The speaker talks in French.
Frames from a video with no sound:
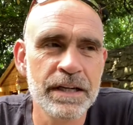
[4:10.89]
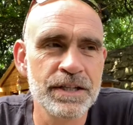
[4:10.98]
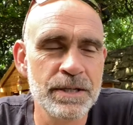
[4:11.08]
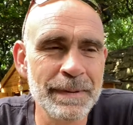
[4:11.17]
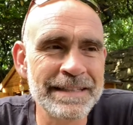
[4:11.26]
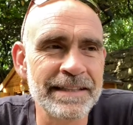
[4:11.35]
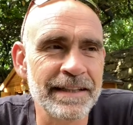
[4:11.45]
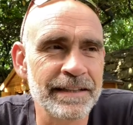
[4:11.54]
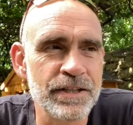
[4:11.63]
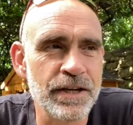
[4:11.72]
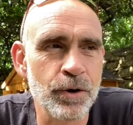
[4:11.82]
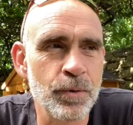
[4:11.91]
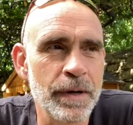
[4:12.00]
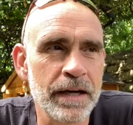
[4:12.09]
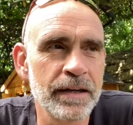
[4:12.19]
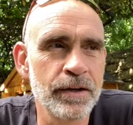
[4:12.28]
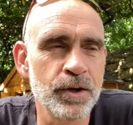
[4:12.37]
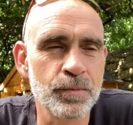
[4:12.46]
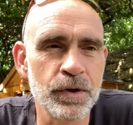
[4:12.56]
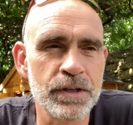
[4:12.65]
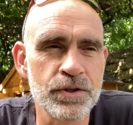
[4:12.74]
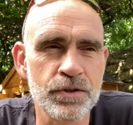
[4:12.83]
Je sais pas si tu as déjà remarqué
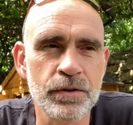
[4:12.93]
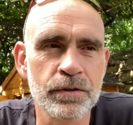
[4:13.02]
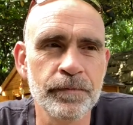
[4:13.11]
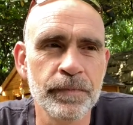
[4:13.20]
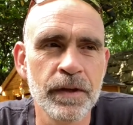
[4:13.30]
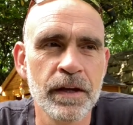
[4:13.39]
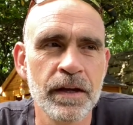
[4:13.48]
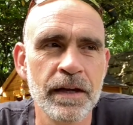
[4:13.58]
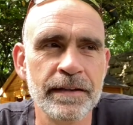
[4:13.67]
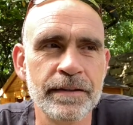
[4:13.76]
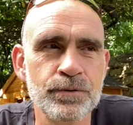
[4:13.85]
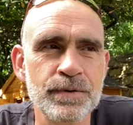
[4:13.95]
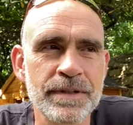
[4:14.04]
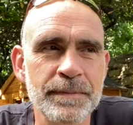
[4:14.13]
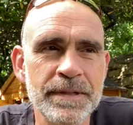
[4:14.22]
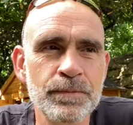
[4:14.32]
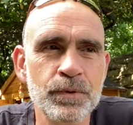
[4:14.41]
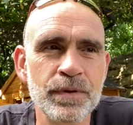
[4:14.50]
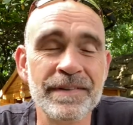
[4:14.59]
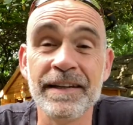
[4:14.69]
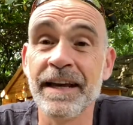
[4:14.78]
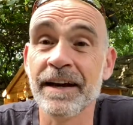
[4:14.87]
comment les gens étaient susceptibles de
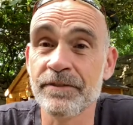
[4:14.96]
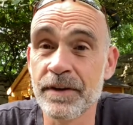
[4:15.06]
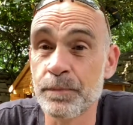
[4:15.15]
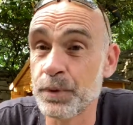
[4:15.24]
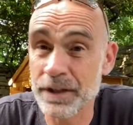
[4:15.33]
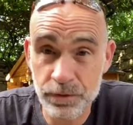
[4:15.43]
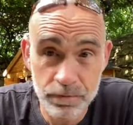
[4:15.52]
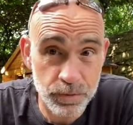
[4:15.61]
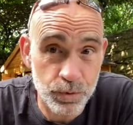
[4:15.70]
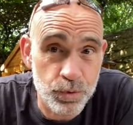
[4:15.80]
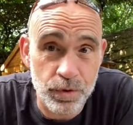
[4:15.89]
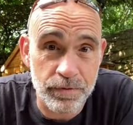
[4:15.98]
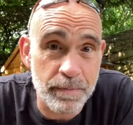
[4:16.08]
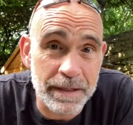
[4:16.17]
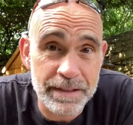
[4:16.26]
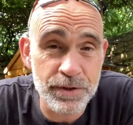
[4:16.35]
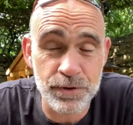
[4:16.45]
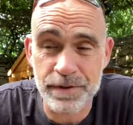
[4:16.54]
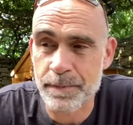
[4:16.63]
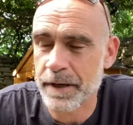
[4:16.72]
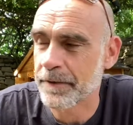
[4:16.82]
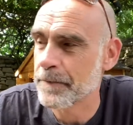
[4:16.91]
s'énerver. Peut-être tu en fais partie, je
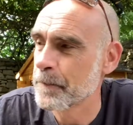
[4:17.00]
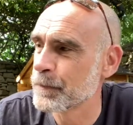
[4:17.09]
sais pas.